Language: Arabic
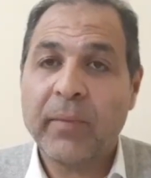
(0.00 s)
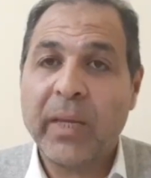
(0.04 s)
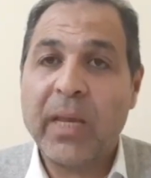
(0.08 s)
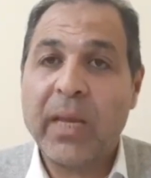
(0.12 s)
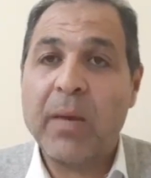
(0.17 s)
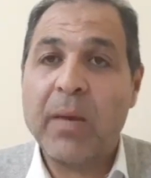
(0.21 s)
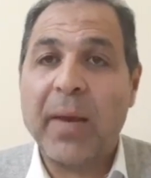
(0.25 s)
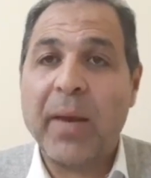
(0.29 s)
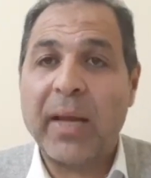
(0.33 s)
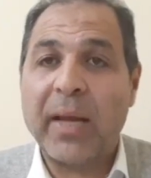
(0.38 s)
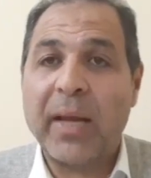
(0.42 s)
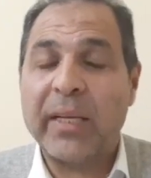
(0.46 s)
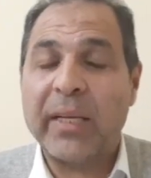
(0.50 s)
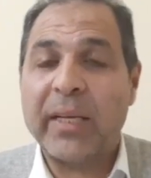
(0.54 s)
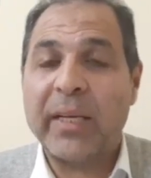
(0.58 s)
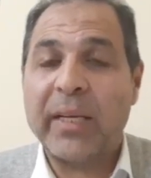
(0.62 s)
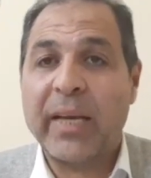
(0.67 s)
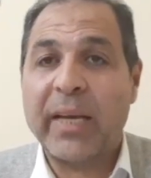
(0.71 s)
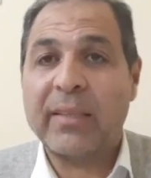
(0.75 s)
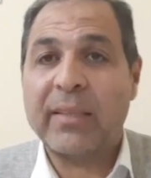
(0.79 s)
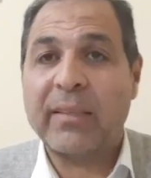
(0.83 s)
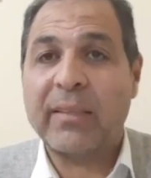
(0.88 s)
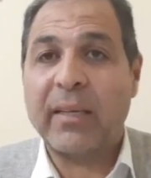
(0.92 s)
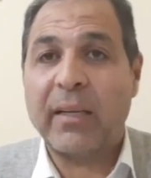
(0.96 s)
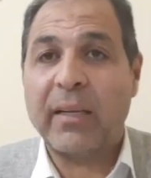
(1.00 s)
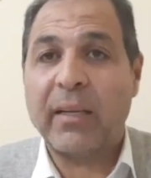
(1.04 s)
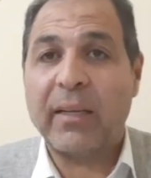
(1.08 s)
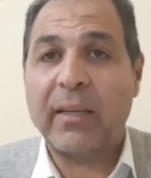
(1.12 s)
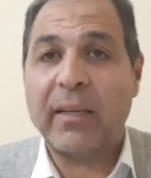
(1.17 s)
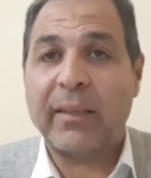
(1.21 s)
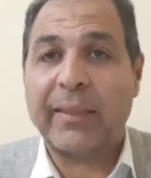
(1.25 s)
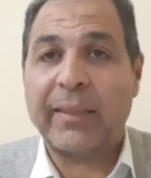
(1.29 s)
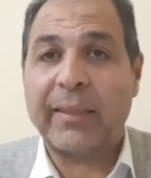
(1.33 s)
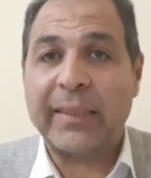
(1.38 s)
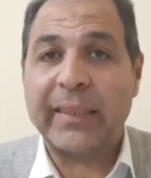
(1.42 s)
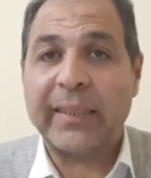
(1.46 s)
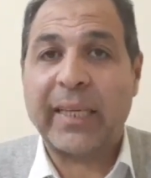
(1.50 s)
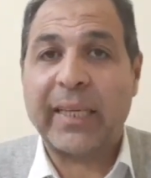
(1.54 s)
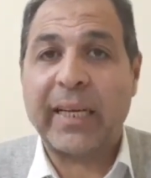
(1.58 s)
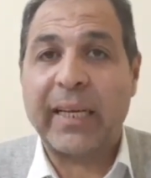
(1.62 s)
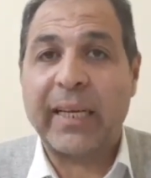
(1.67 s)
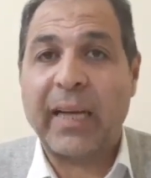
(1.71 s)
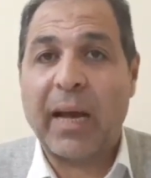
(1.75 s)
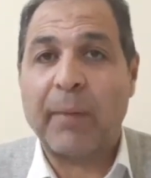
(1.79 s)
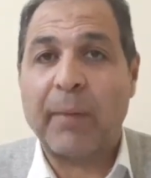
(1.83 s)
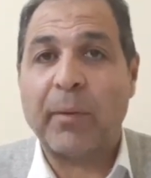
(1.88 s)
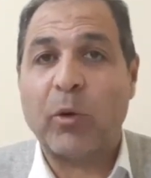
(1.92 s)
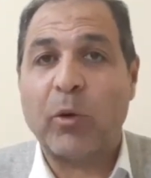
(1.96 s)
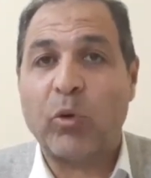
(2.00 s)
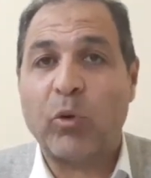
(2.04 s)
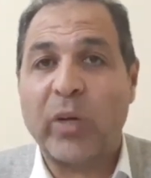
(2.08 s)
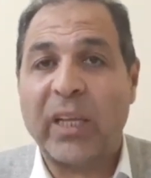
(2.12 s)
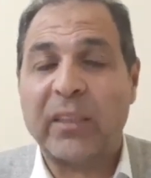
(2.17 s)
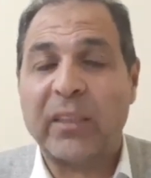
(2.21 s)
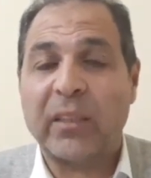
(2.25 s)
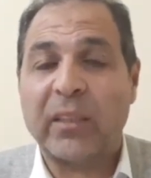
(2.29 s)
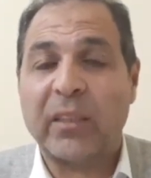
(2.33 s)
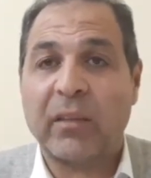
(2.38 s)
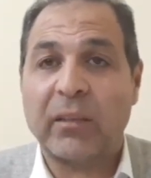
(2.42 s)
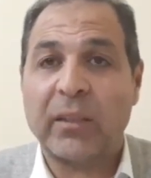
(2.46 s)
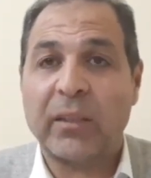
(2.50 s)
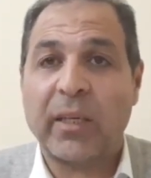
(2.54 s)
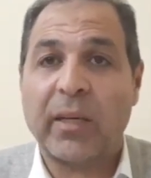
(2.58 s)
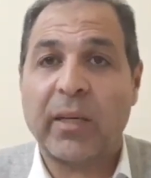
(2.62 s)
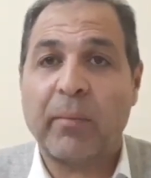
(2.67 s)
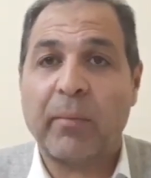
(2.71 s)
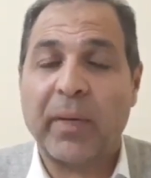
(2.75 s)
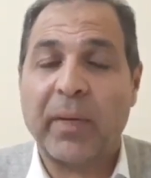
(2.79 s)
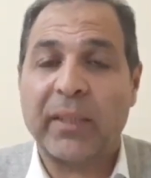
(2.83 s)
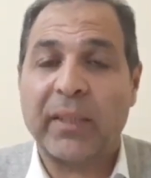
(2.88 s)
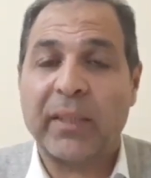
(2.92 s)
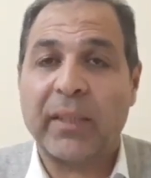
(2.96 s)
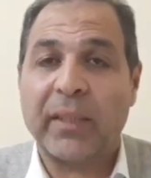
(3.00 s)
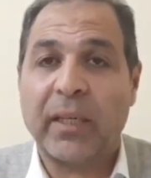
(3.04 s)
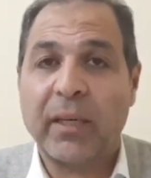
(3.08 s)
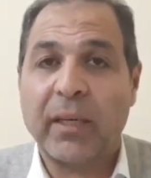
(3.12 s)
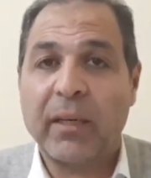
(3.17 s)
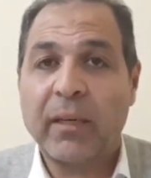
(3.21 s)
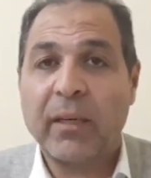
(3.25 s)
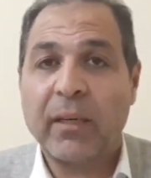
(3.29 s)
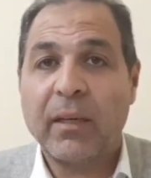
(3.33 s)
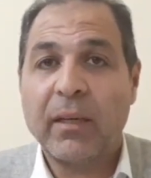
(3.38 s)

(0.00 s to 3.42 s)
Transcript: ايه بقى الانجاز التاريخي اللي عمله نادي الترجي امبارح